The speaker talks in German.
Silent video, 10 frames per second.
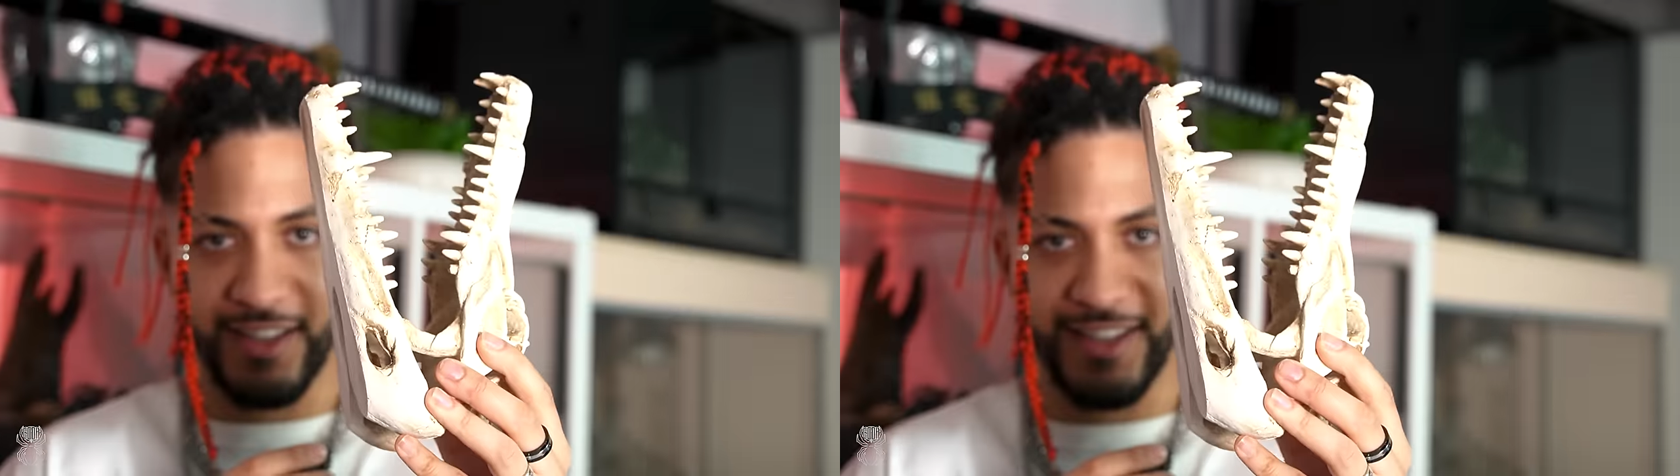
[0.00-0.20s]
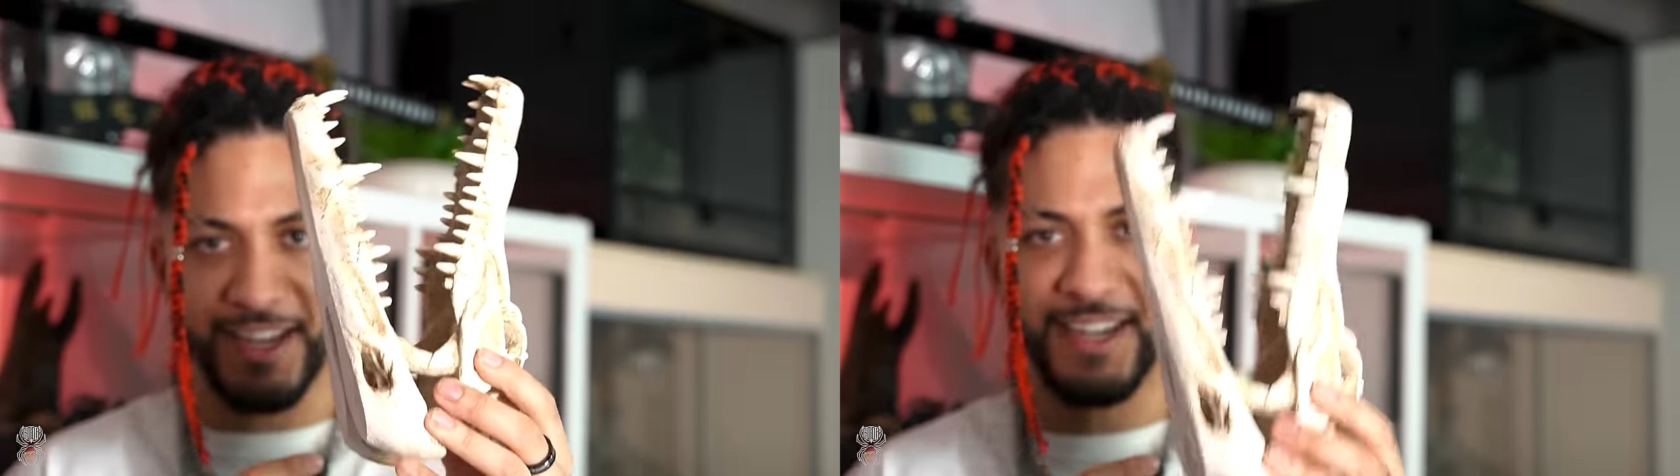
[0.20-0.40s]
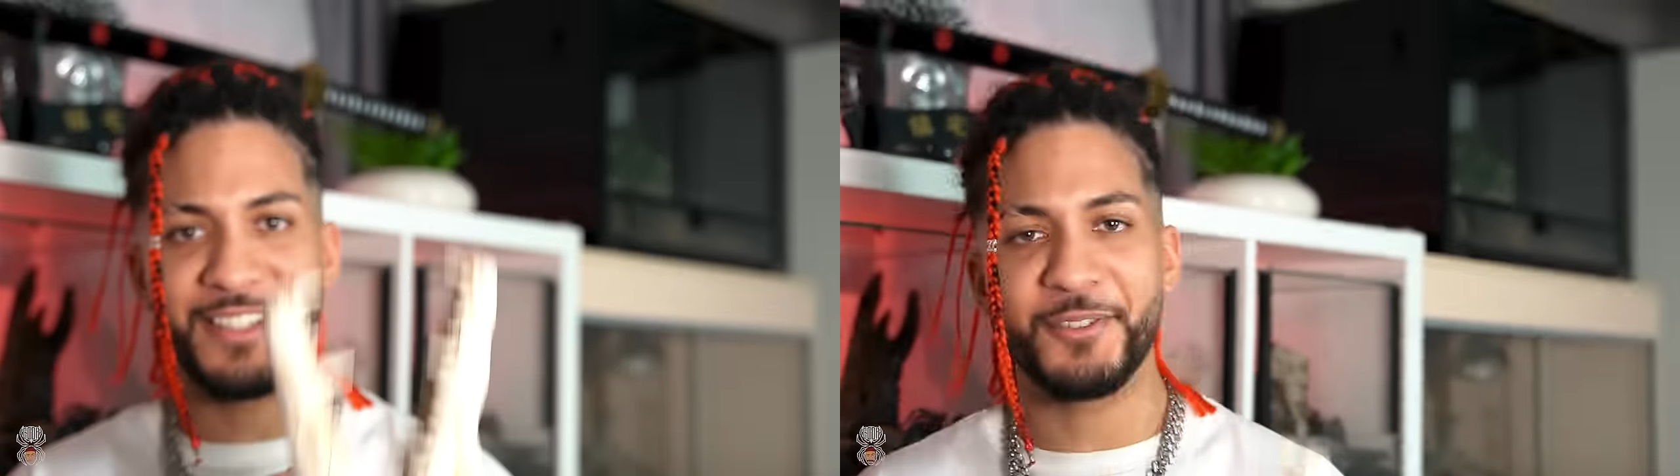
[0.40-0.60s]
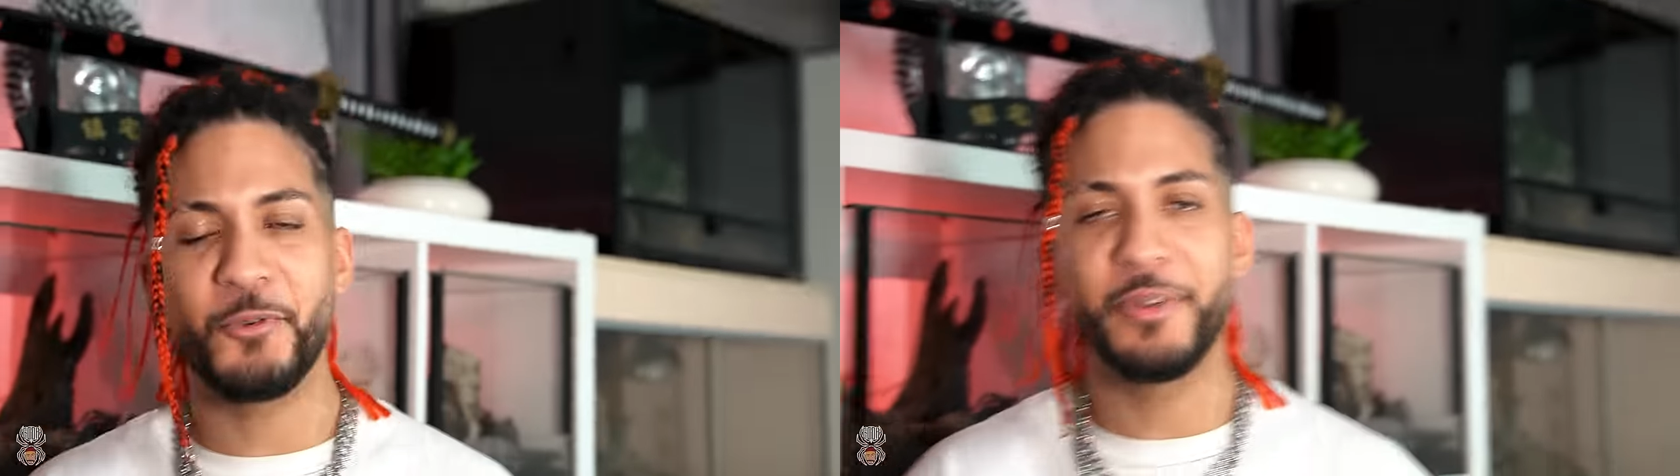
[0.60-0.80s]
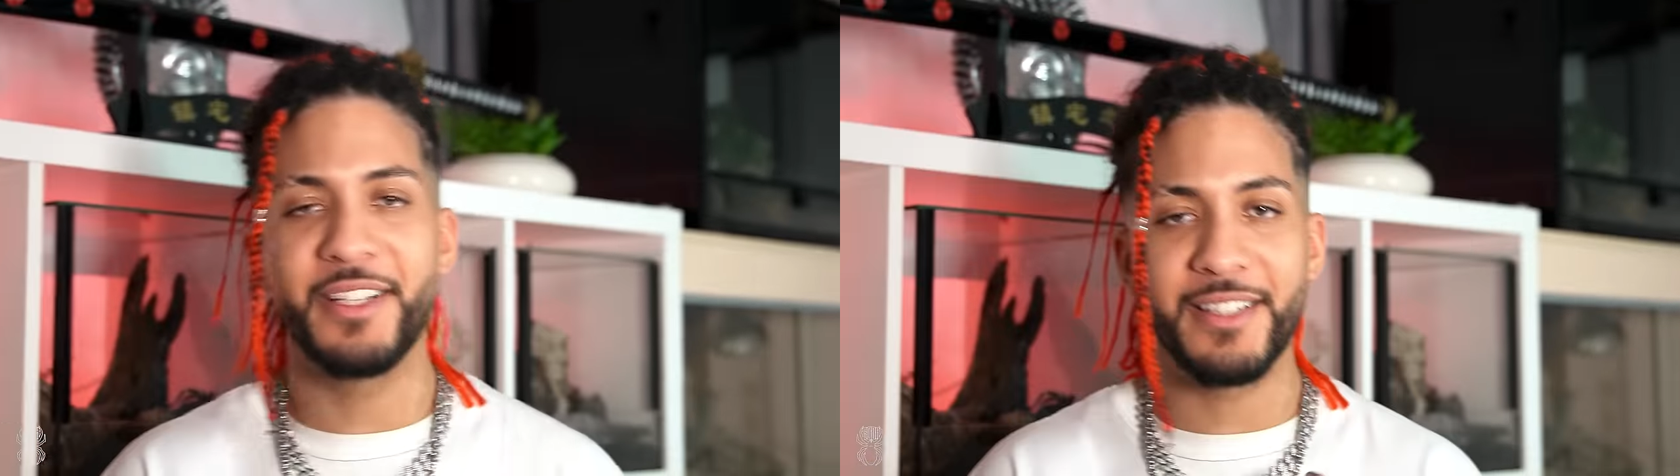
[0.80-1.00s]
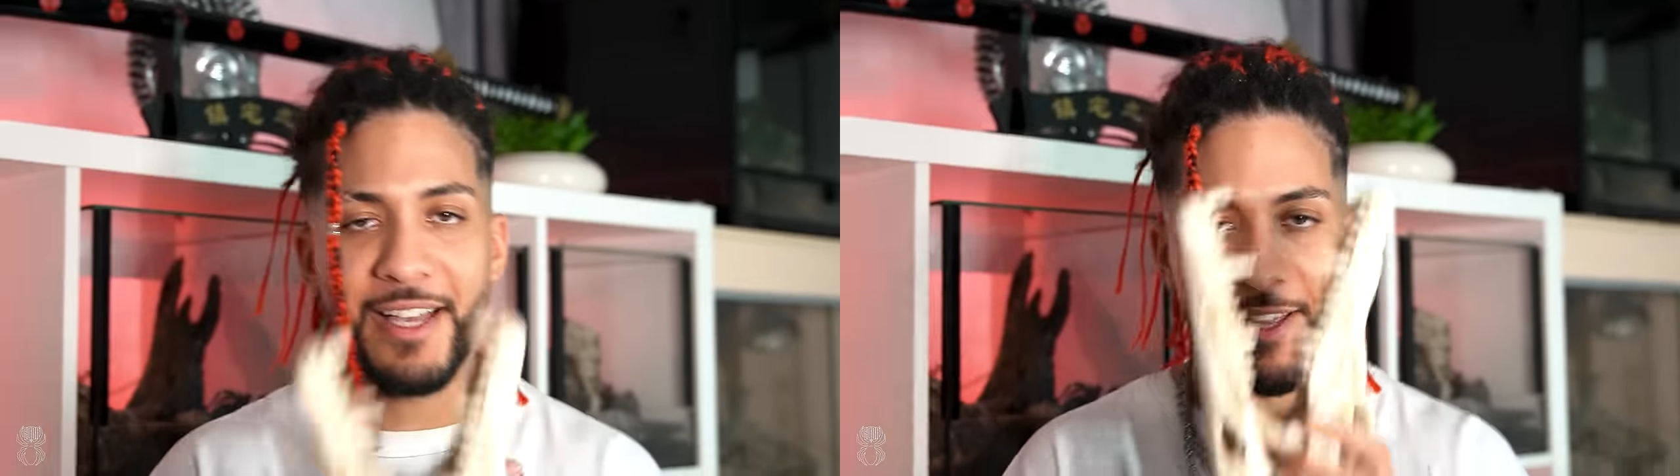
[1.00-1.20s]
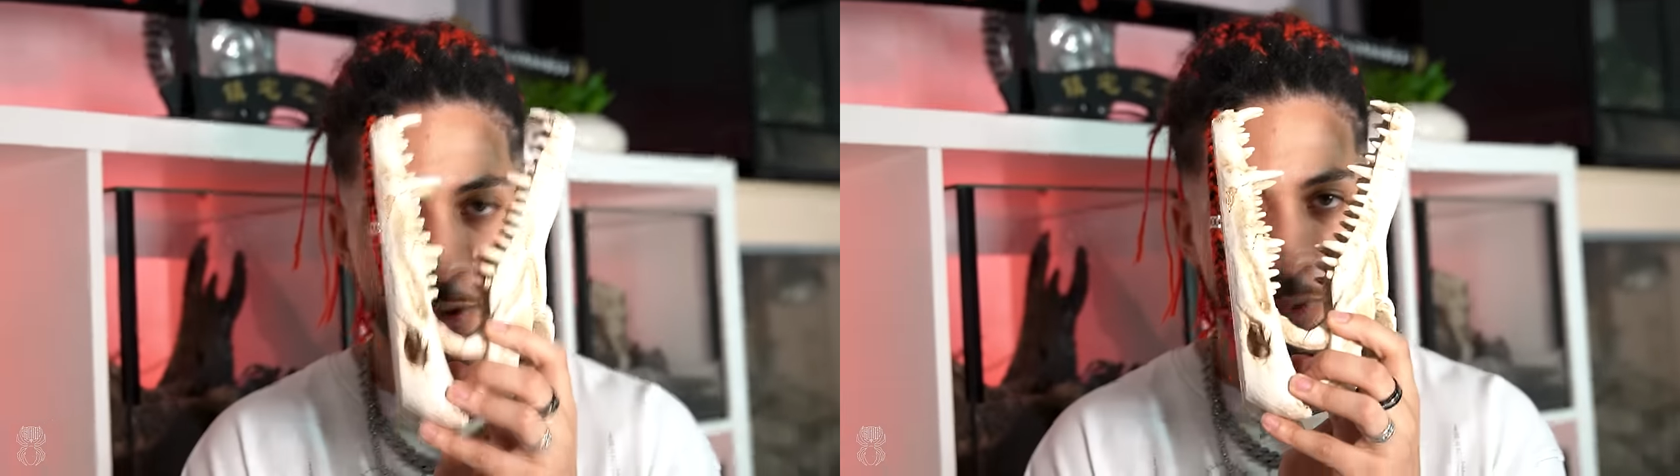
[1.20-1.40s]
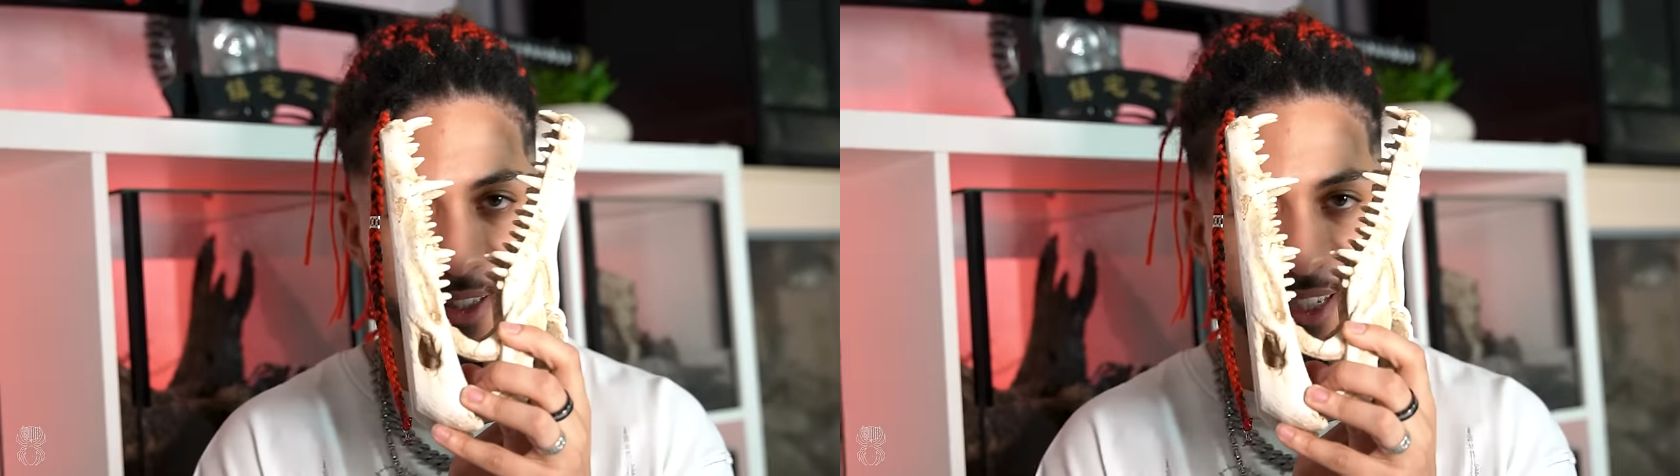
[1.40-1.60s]
dann lasst unbedingt einen
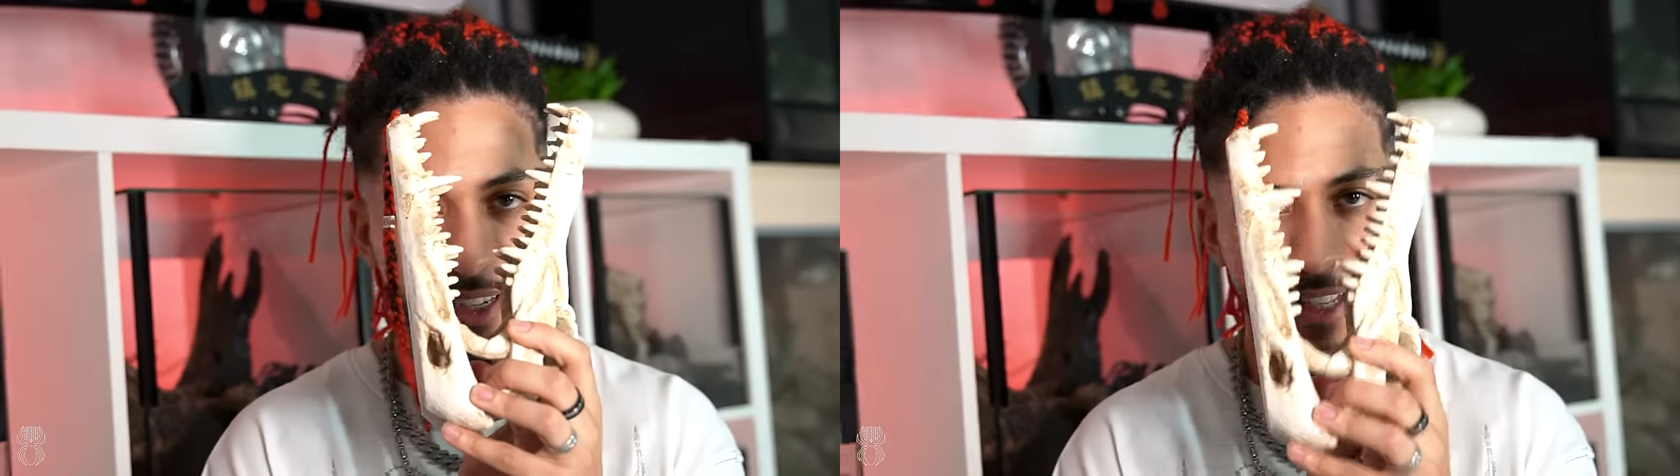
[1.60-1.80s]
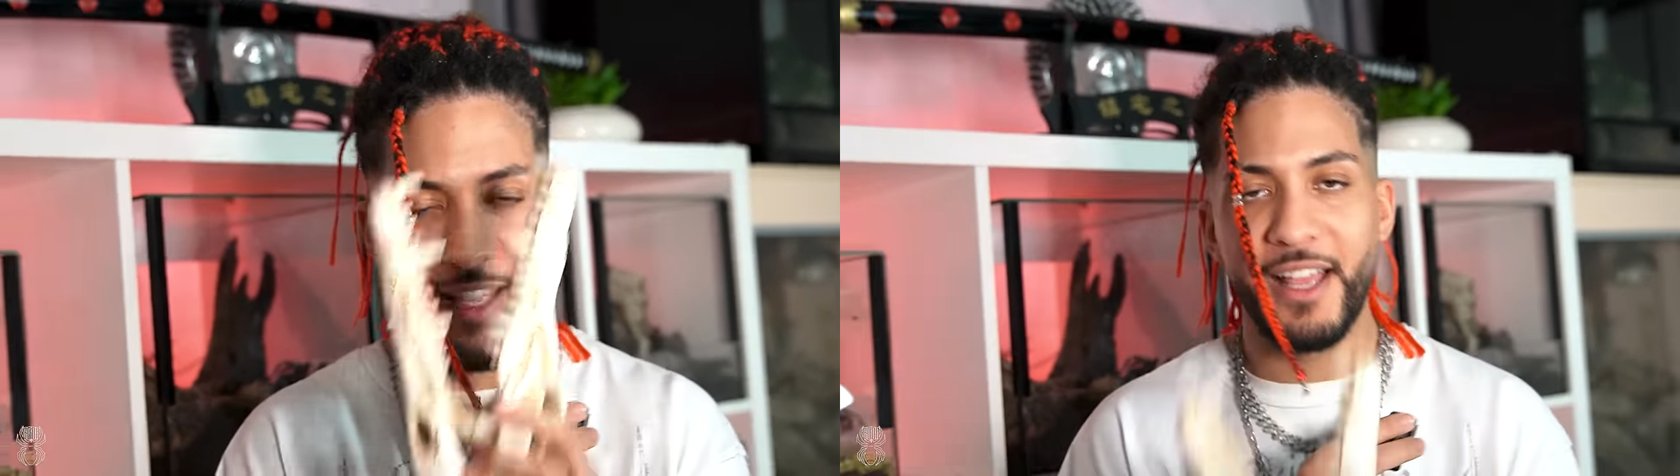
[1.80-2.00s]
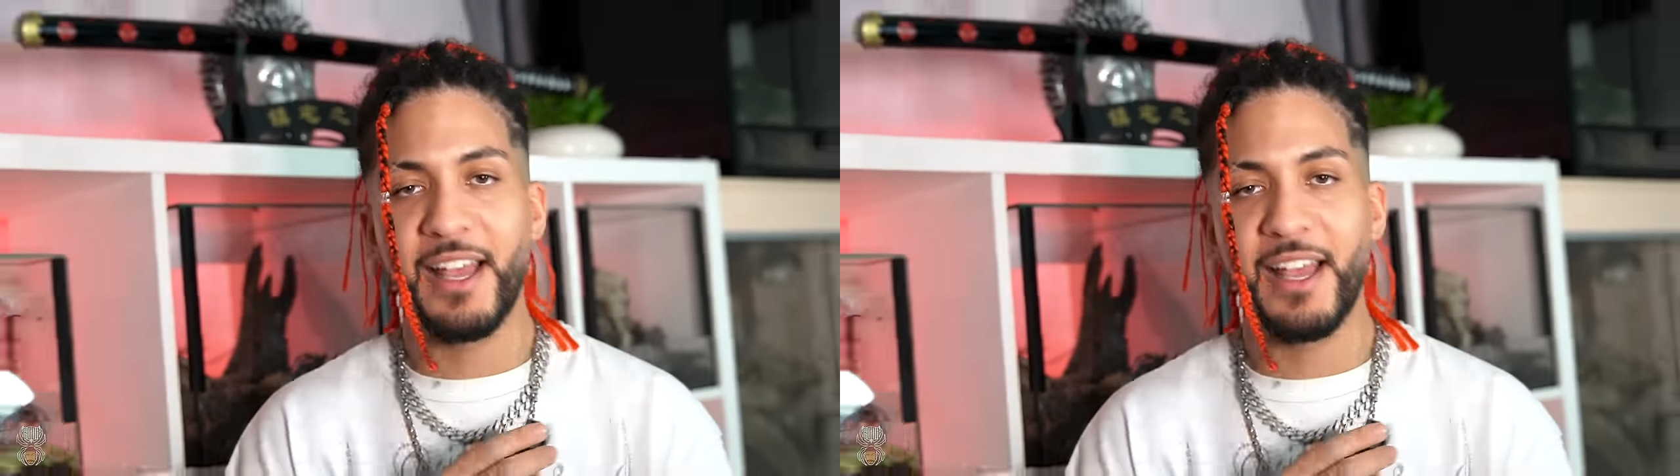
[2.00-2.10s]
Kommentar da,